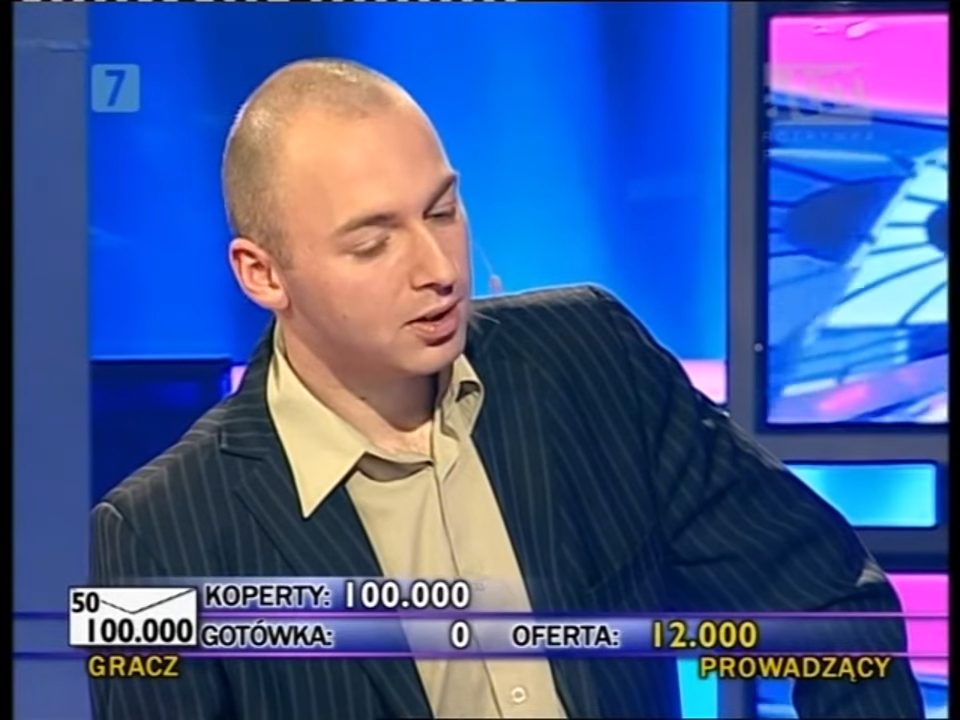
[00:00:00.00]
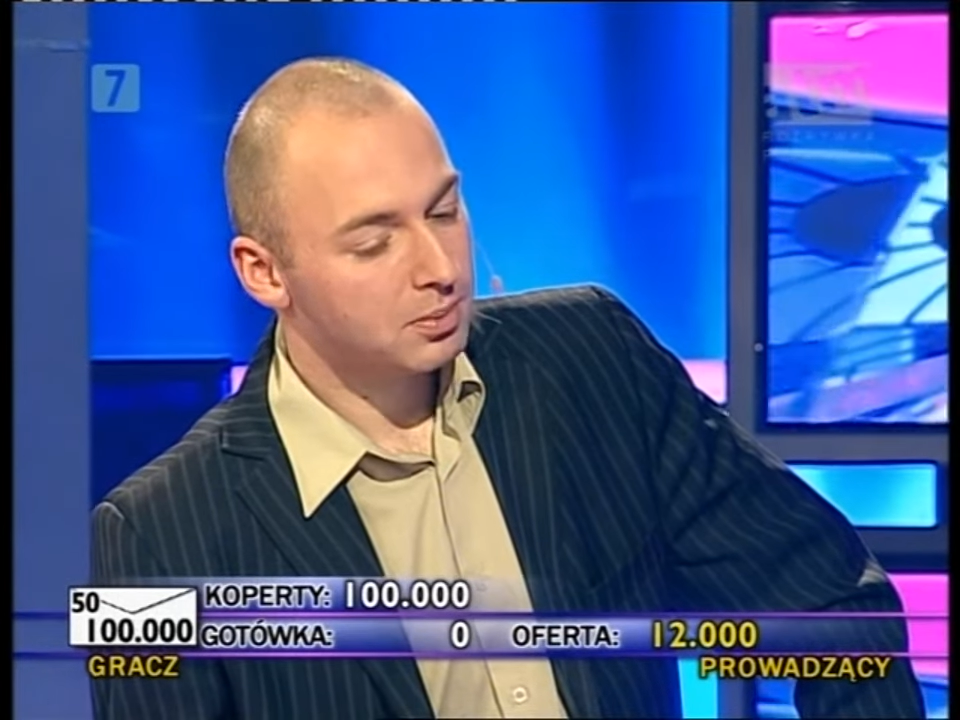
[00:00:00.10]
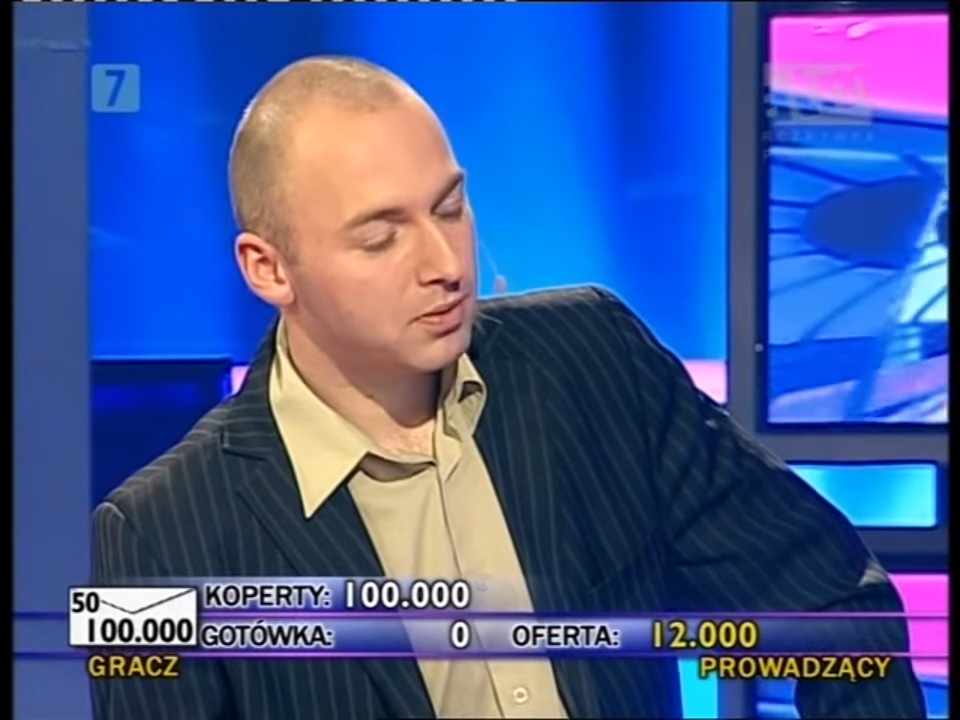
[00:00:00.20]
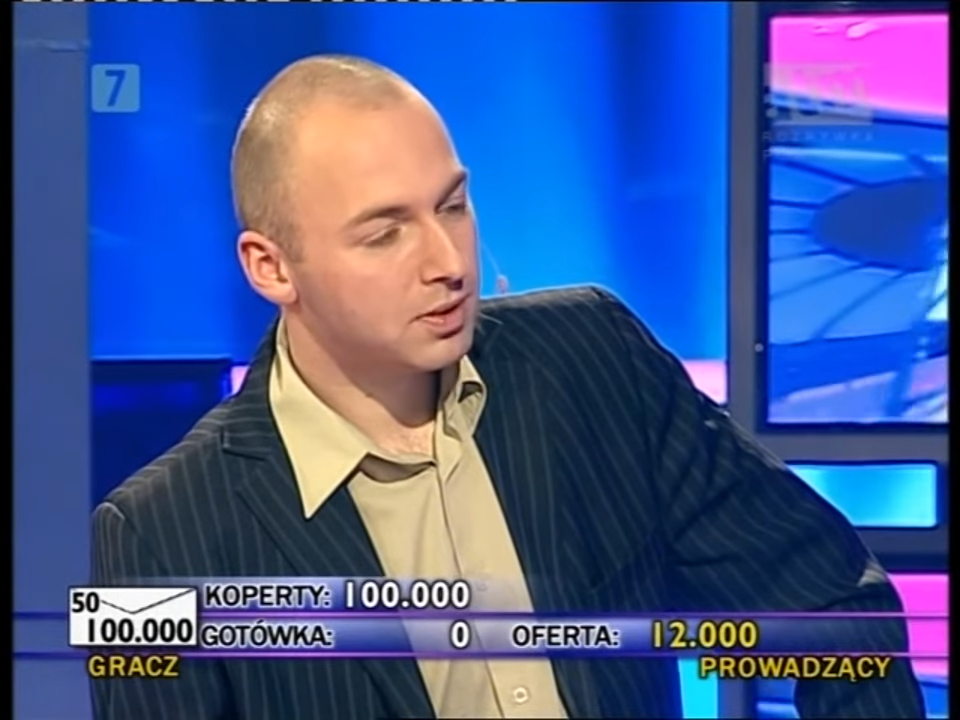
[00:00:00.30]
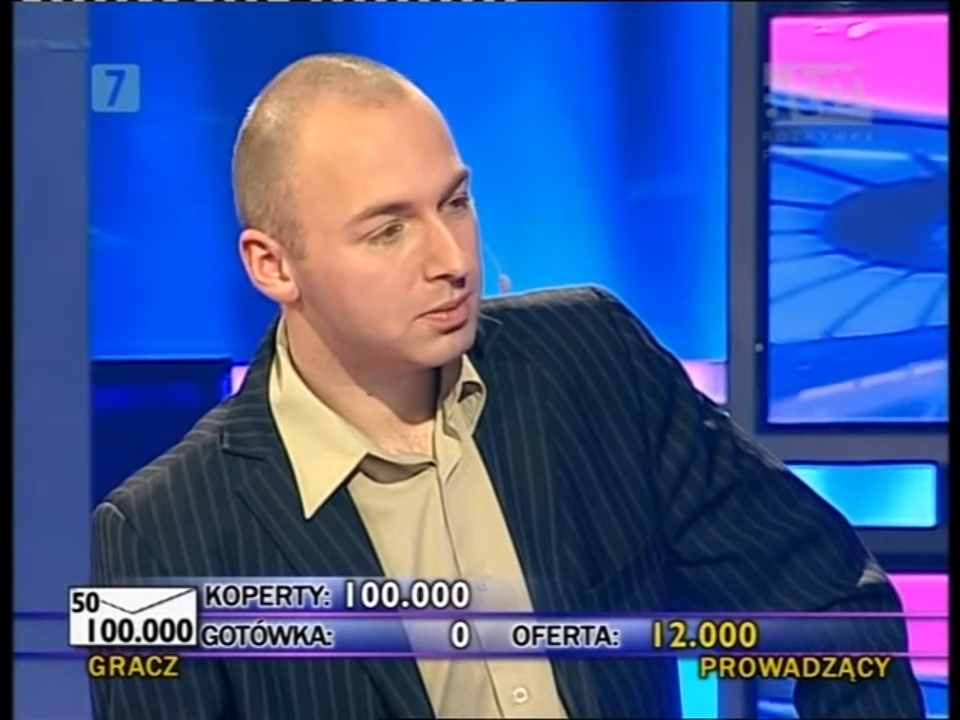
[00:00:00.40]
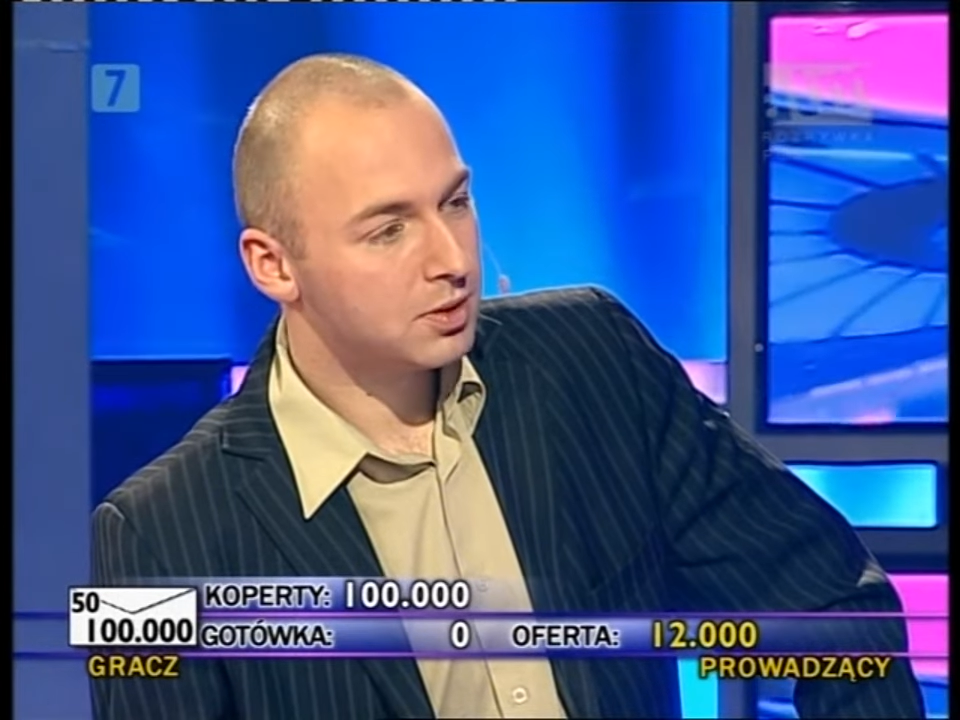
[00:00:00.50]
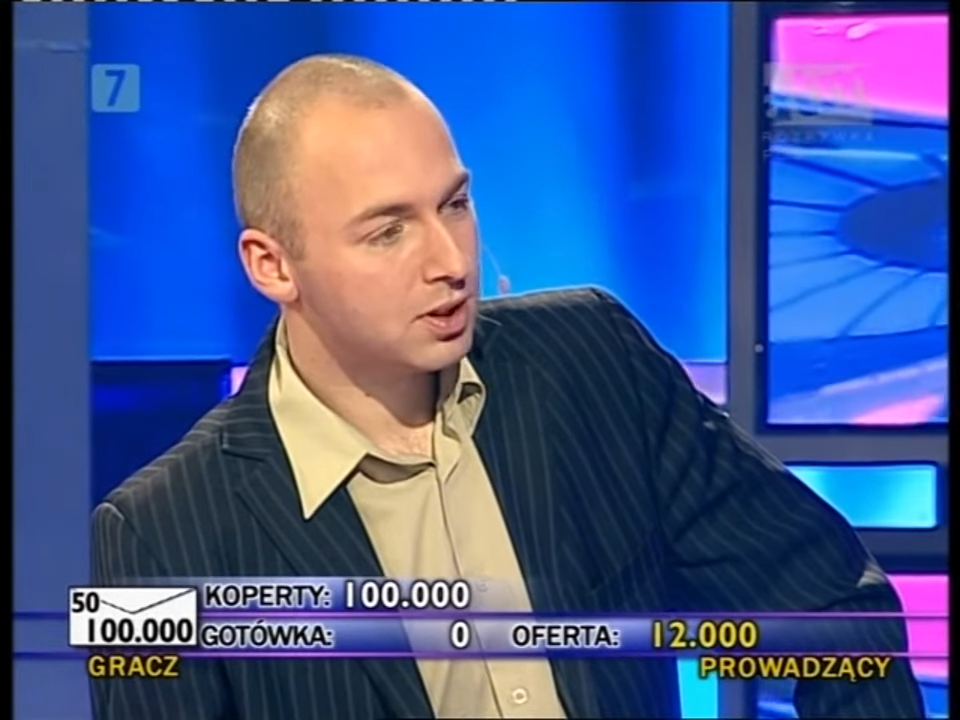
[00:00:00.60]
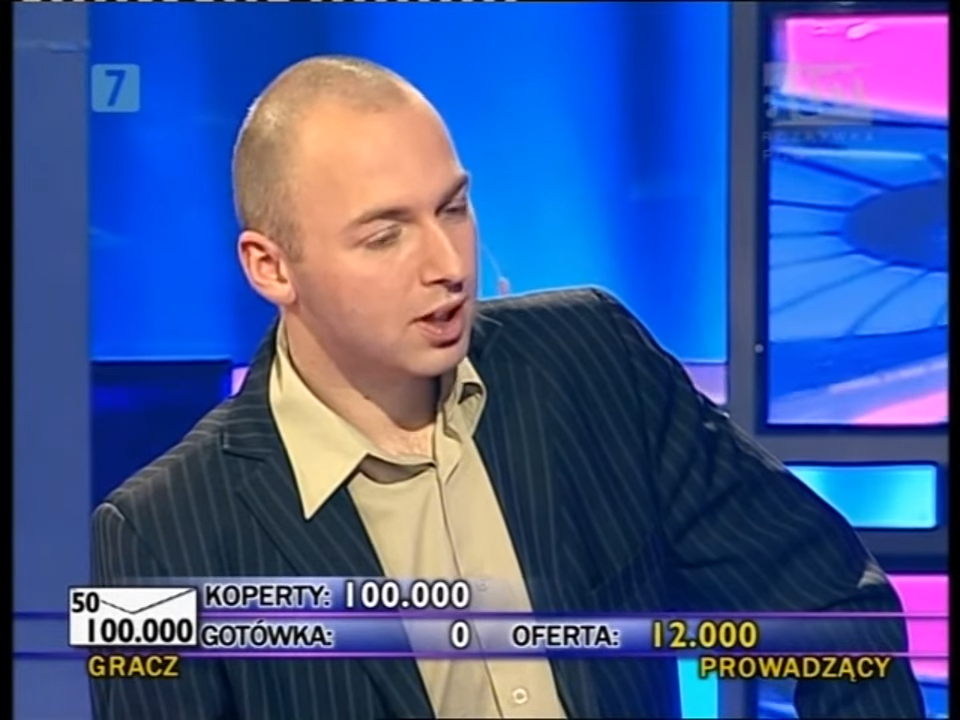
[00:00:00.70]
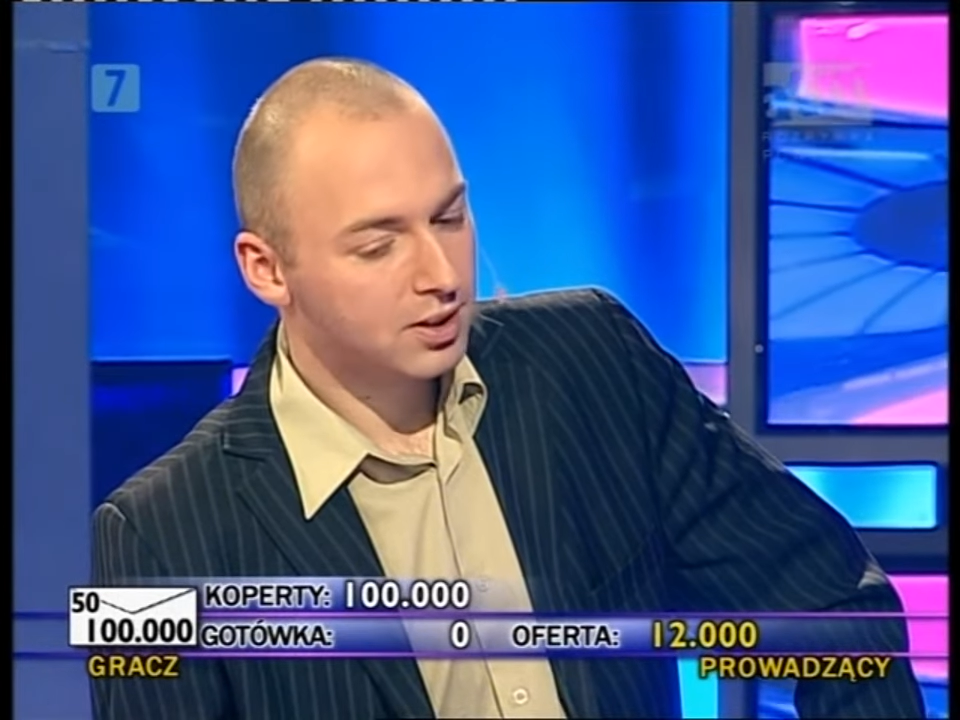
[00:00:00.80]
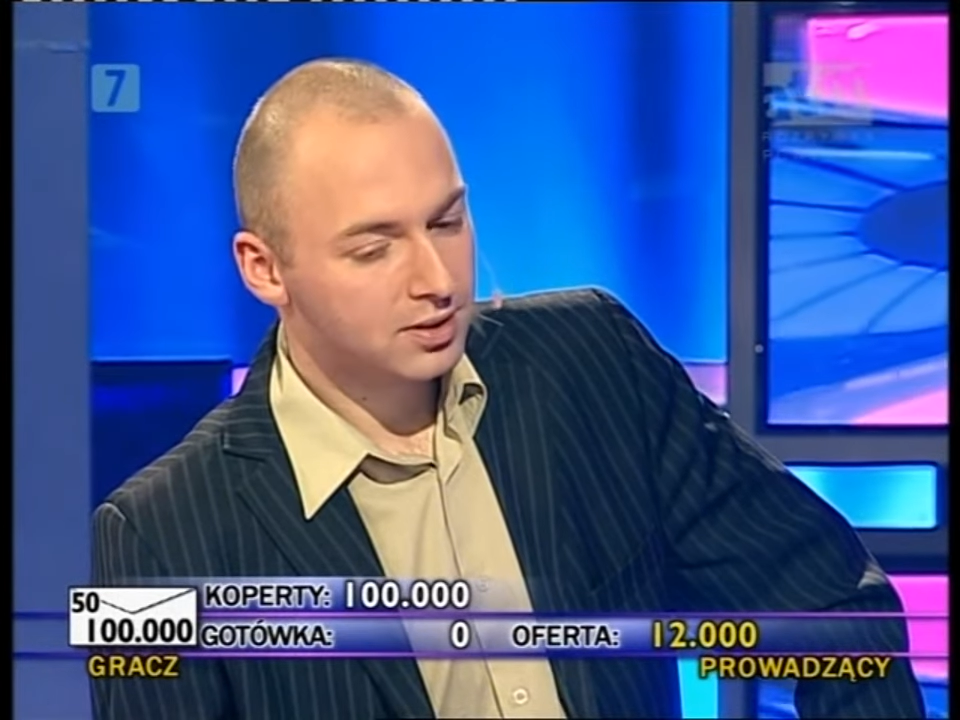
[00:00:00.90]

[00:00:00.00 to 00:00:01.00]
Powiedzmy, że jak